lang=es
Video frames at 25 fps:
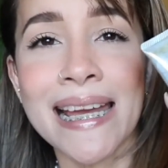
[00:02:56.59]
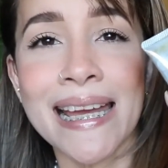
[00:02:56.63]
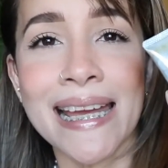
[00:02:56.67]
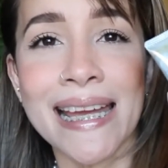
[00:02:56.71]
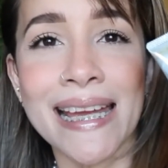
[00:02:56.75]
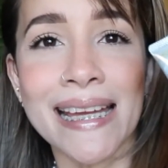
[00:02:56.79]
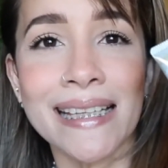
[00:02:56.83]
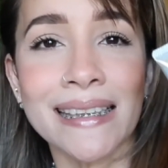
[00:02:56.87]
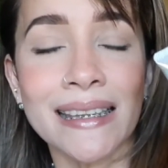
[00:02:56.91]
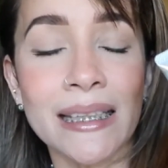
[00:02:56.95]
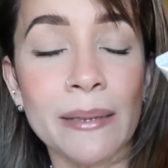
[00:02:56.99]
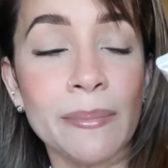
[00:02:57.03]

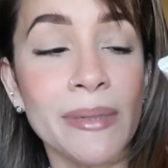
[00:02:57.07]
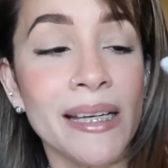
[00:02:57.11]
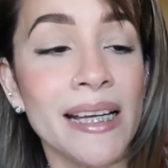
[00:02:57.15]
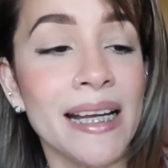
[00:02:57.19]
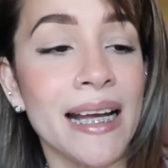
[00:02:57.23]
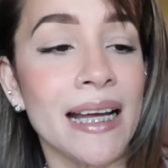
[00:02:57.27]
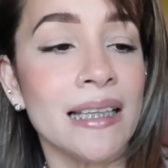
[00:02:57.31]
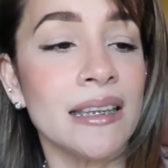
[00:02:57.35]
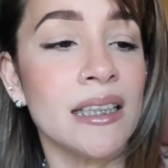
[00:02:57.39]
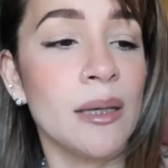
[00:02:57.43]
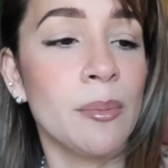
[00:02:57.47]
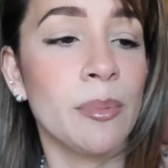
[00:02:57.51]
Este me
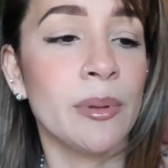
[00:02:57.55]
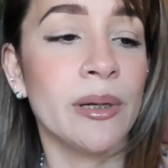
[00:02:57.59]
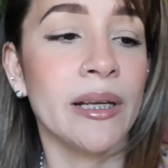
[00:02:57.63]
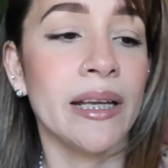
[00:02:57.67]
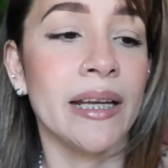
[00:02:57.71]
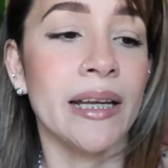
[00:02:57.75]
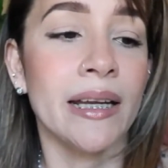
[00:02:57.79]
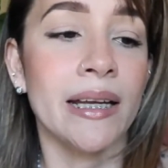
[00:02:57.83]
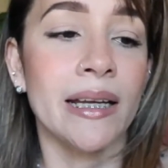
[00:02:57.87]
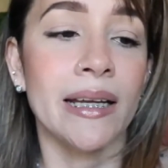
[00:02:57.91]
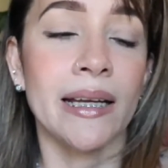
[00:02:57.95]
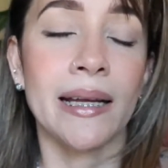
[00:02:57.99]
encanta
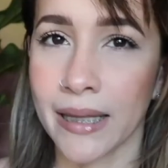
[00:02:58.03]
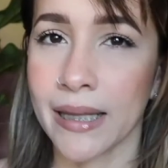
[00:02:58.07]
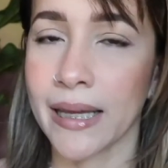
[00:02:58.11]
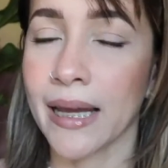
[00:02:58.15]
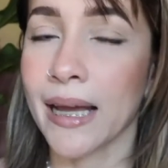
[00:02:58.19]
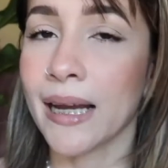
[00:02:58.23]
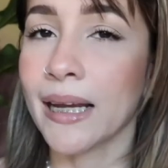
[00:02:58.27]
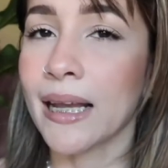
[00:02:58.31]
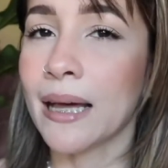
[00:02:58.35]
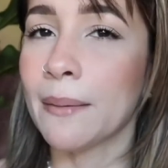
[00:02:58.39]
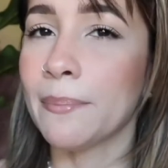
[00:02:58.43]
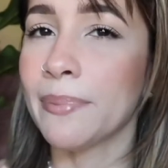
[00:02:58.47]
porque
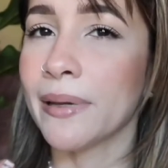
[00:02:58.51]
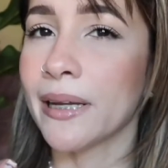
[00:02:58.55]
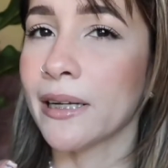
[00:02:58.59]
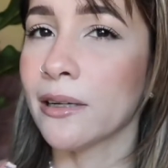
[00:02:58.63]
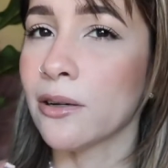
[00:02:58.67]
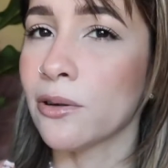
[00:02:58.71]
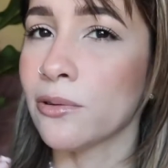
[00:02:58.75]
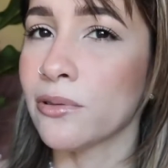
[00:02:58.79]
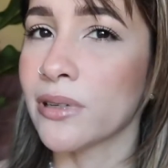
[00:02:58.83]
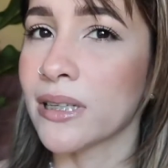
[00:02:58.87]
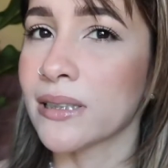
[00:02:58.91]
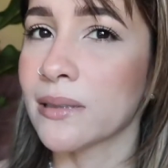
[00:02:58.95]
deja la piel
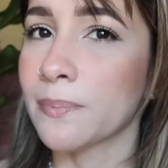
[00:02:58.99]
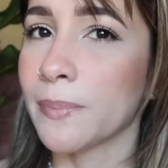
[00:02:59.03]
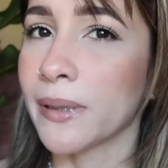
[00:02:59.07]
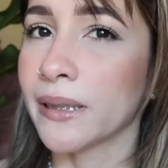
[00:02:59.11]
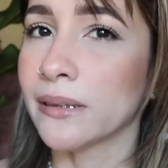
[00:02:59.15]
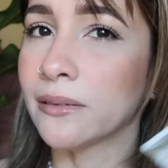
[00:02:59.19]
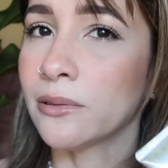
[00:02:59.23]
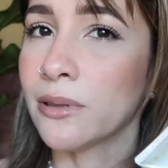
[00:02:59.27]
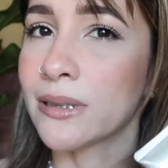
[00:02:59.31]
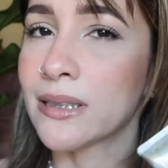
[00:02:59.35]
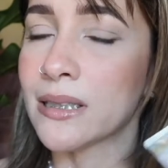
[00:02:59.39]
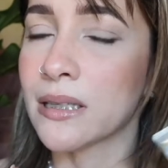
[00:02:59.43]
con un
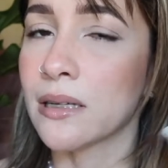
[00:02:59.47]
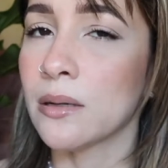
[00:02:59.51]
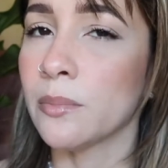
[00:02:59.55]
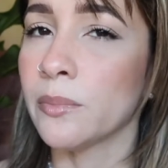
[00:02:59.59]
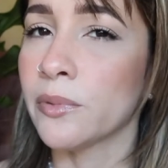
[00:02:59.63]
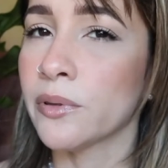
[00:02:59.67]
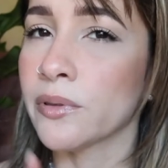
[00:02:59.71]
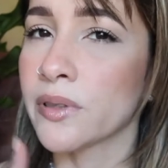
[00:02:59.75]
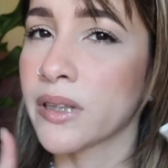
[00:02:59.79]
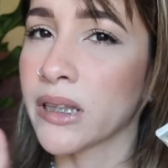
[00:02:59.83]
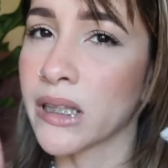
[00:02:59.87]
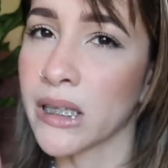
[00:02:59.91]
aspecto así
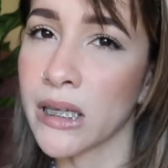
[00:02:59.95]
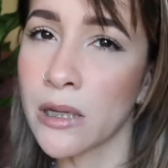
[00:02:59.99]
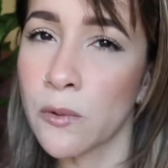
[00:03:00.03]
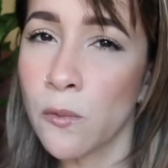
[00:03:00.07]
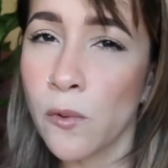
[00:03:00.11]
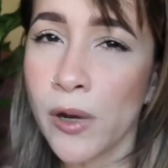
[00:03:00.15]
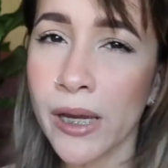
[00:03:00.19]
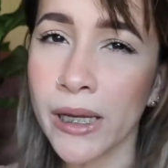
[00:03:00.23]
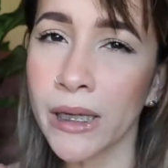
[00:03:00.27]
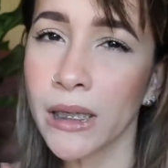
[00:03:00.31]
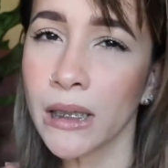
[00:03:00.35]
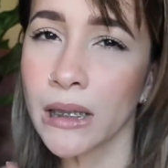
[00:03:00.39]
como
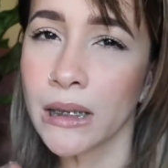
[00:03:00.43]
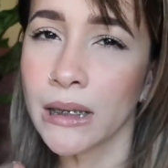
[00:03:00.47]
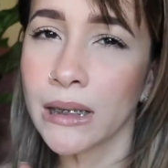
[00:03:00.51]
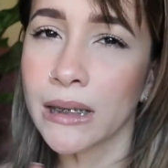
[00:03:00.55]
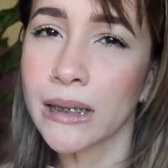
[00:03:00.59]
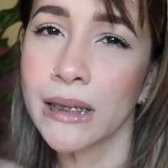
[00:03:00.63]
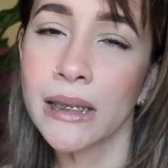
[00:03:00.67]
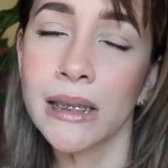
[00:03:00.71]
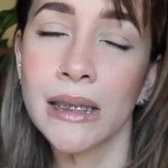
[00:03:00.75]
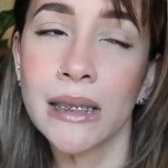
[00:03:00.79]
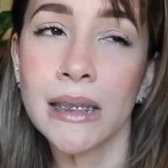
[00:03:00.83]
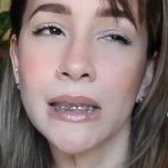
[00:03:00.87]
dewy
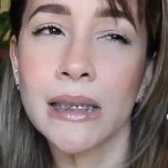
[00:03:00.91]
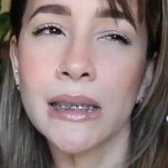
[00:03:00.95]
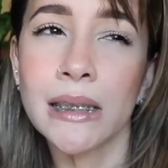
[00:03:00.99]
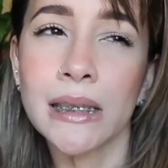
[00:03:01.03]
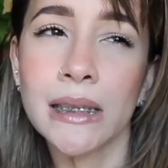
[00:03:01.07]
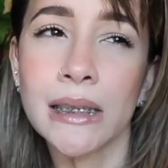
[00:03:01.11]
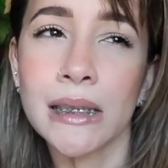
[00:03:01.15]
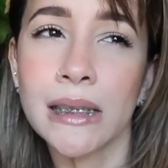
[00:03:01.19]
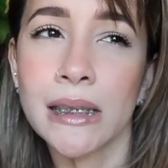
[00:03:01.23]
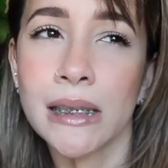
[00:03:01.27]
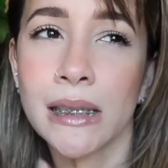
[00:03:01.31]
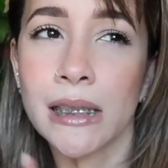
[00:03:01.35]

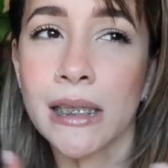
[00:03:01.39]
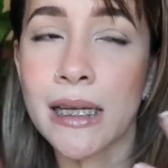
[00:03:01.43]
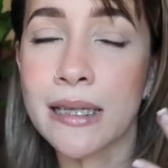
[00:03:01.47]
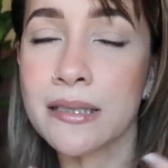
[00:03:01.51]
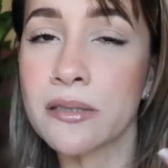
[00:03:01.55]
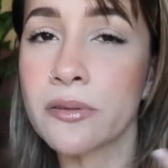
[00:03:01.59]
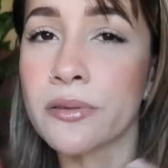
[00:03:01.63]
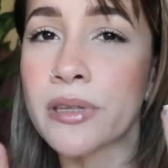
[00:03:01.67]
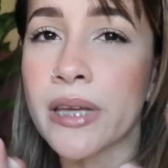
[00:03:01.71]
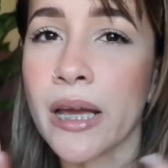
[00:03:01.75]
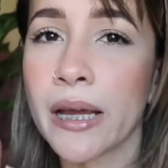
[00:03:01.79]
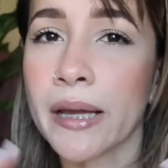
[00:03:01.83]
y, y
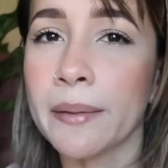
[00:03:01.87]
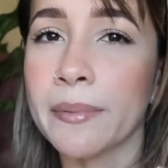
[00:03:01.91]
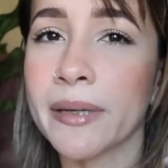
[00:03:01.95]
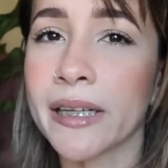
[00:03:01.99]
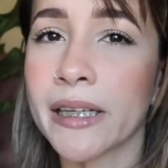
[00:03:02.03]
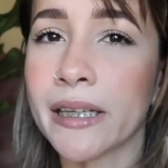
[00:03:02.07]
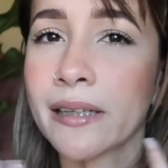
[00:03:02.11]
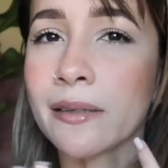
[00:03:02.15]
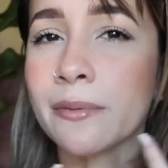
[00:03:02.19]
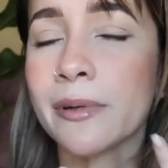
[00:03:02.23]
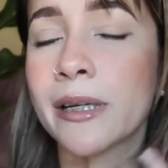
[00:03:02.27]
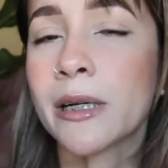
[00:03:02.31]
esos días que me
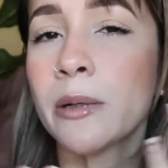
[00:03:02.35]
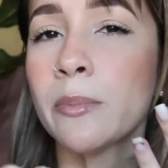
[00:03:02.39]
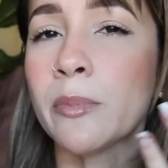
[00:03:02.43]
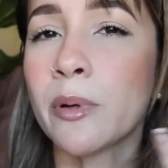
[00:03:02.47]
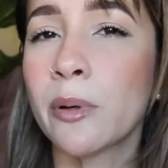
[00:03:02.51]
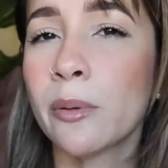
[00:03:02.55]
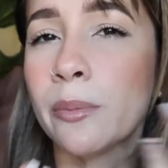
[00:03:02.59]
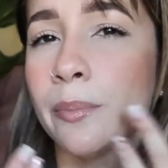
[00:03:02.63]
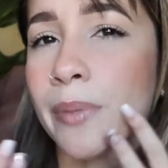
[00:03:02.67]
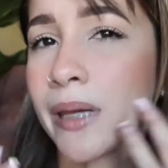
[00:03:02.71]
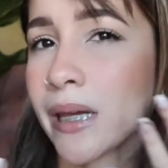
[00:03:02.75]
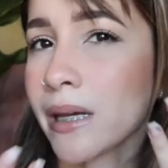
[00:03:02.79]
quiero ver
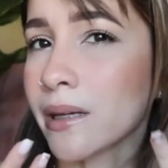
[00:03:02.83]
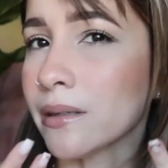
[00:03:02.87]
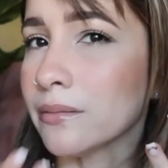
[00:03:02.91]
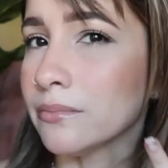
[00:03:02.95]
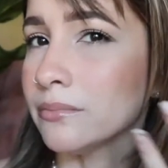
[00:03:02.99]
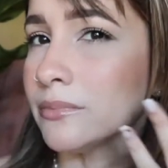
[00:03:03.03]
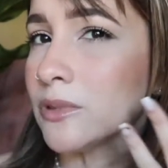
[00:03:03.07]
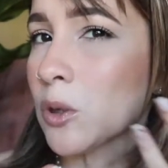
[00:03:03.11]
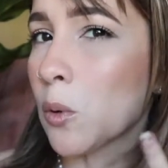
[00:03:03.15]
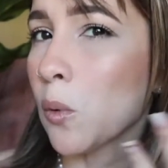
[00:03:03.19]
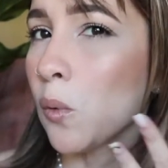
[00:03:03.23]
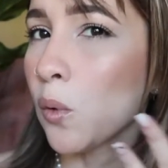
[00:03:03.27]
como bien
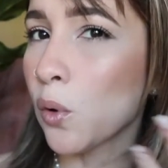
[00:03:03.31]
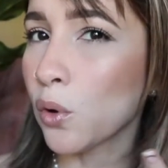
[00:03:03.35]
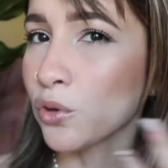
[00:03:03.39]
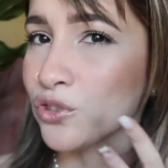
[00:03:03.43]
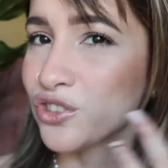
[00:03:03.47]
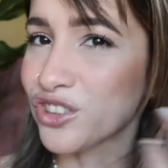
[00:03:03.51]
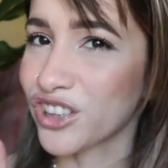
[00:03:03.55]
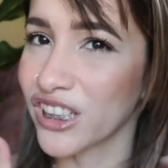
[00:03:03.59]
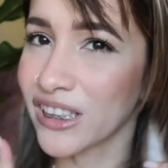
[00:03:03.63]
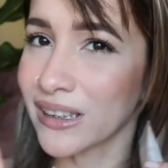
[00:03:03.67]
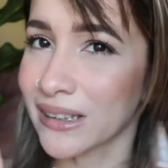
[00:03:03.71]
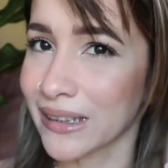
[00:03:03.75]

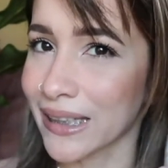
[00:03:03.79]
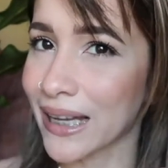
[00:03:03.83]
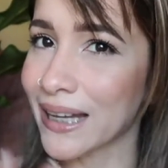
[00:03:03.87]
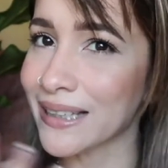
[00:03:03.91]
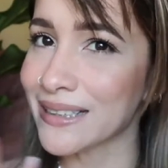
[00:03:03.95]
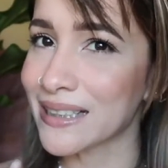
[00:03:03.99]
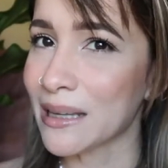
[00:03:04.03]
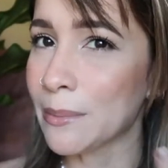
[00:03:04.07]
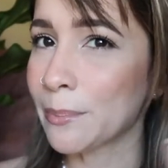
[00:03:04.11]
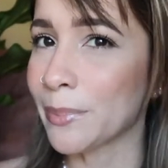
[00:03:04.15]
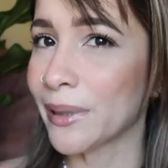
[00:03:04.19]
jugosita, esa